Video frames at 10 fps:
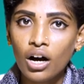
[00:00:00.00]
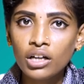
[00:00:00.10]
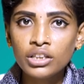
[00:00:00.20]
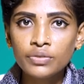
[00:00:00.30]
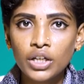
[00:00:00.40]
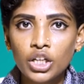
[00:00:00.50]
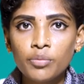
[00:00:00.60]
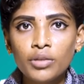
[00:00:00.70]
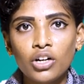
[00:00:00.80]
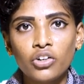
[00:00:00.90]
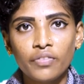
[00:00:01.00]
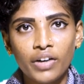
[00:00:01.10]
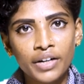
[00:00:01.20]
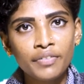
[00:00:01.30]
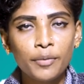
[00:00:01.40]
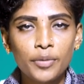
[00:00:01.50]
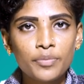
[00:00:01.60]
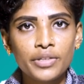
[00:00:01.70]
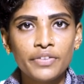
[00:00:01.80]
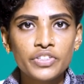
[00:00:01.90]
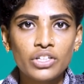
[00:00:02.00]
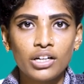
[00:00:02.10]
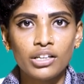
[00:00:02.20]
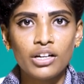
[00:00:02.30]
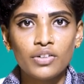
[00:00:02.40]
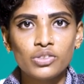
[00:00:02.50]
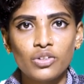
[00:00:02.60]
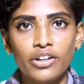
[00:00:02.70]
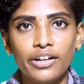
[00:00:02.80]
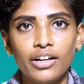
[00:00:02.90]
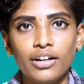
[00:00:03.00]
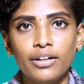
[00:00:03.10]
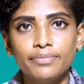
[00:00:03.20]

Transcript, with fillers: ஆதரவுகளையும் தங்களோட வரவேற்பையும் தெரிவிச்சிருக்கிறதா அவங்க சொல்லியிருக்காங்க